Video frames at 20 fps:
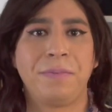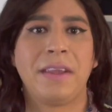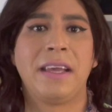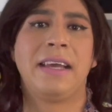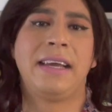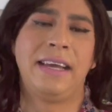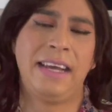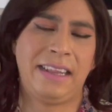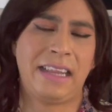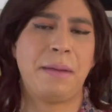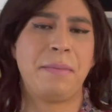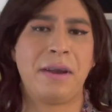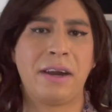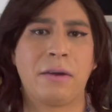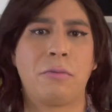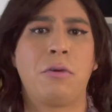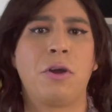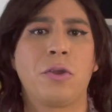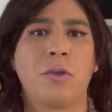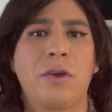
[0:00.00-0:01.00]
Y también
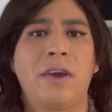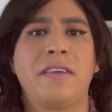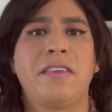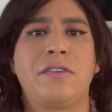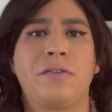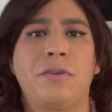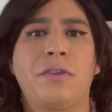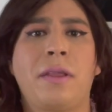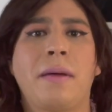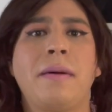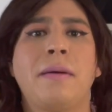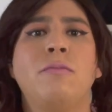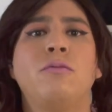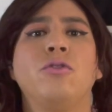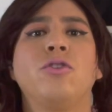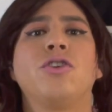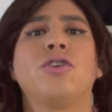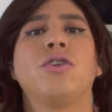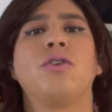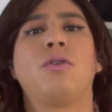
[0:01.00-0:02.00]
recuerdo que disfrutaba
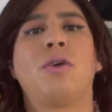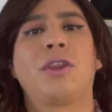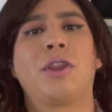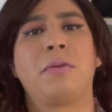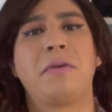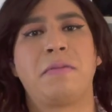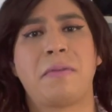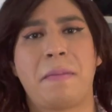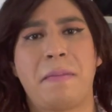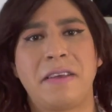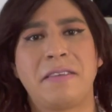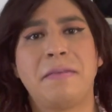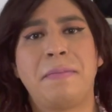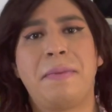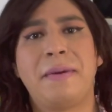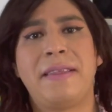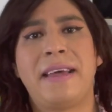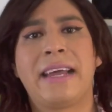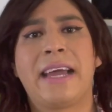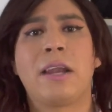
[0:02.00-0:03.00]
mucho cuando mis papás me
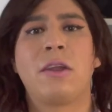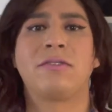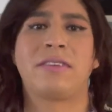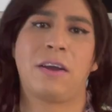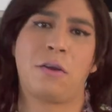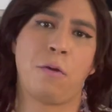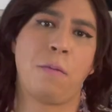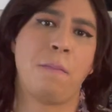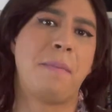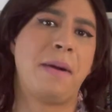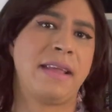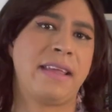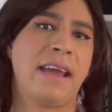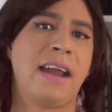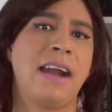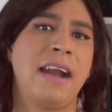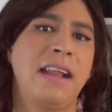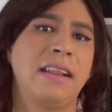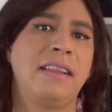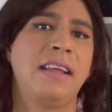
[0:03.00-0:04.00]
pedían que los
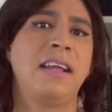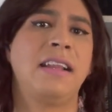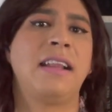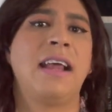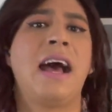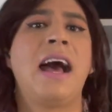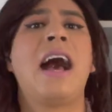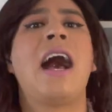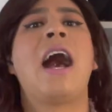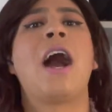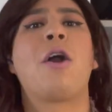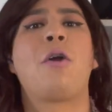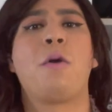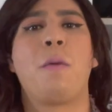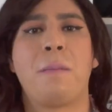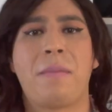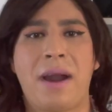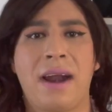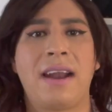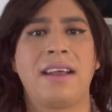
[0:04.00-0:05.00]
acompañara a la tienda a
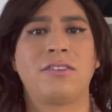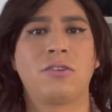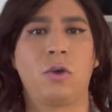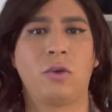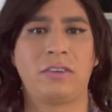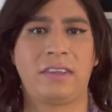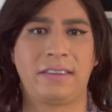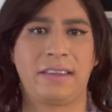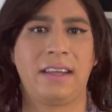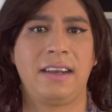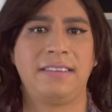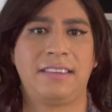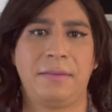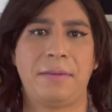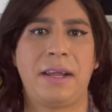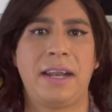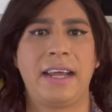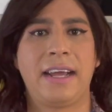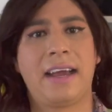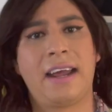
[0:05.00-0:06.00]
comprar las cosas que les
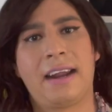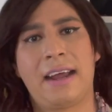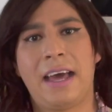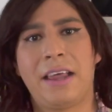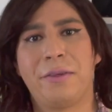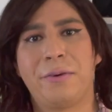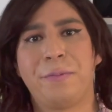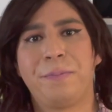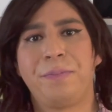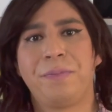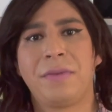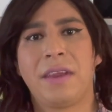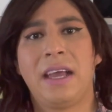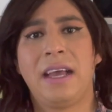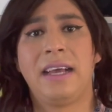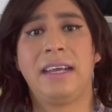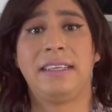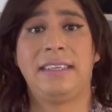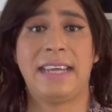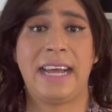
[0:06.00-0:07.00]
habían encargado,
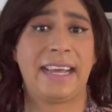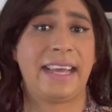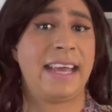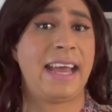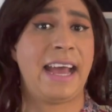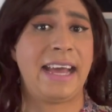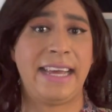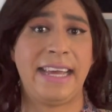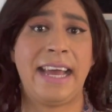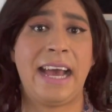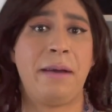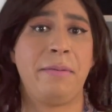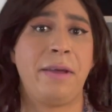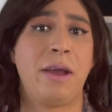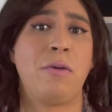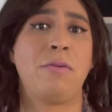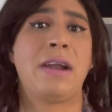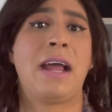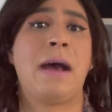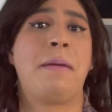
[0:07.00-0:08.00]
ya que ahí
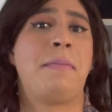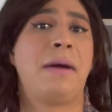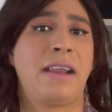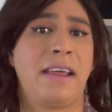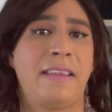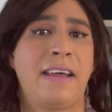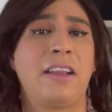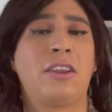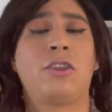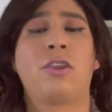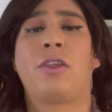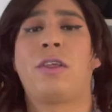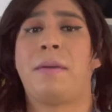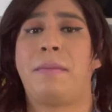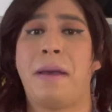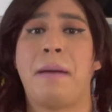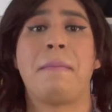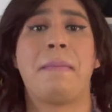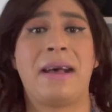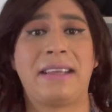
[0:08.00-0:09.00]
había una variedad
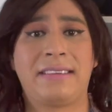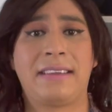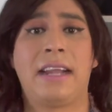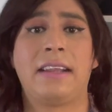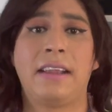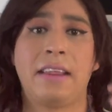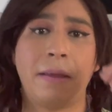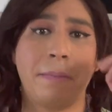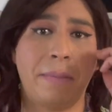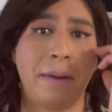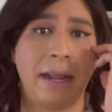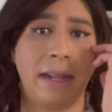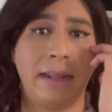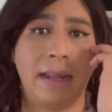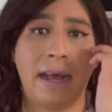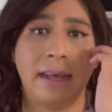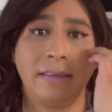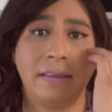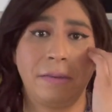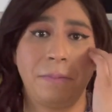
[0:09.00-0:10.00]
todavía más grande de
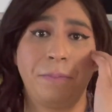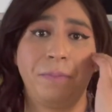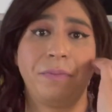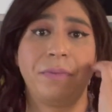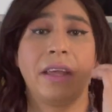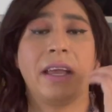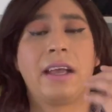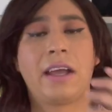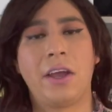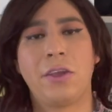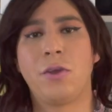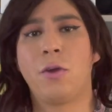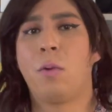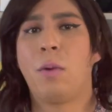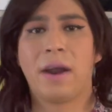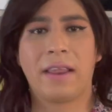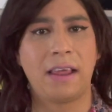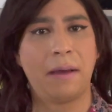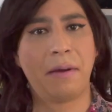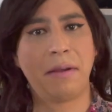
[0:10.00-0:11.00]
prendas que yo
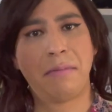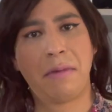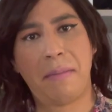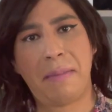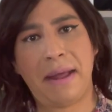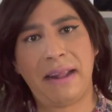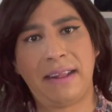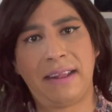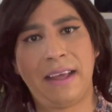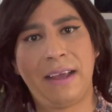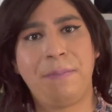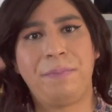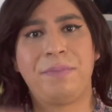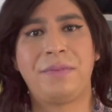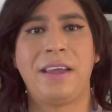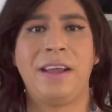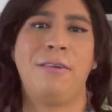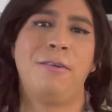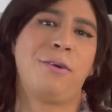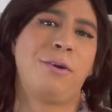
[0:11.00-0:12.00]
guardaba en mi
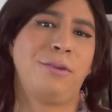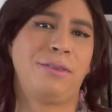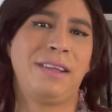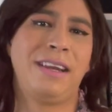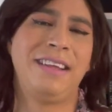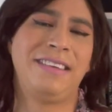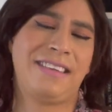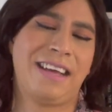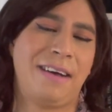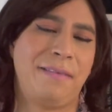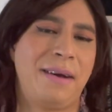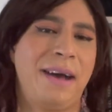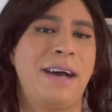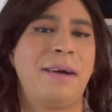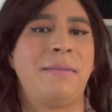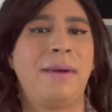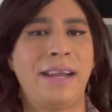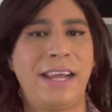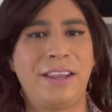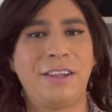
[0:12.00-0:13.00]
mente y luego
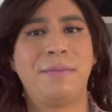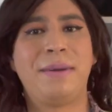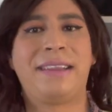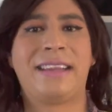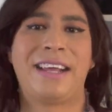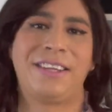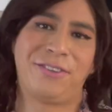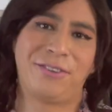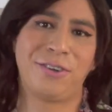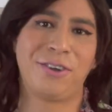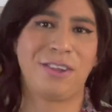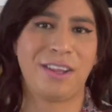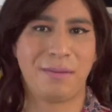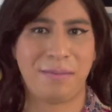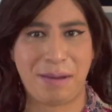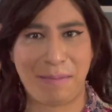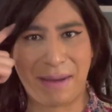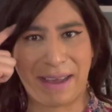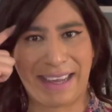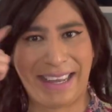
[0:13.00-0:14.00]
utilizaba valiéndome tan solo
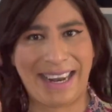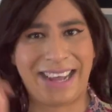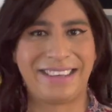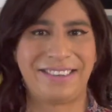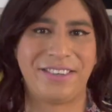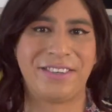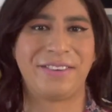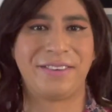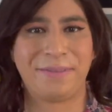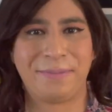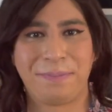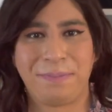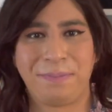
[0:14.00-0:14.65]
de mi imaginación.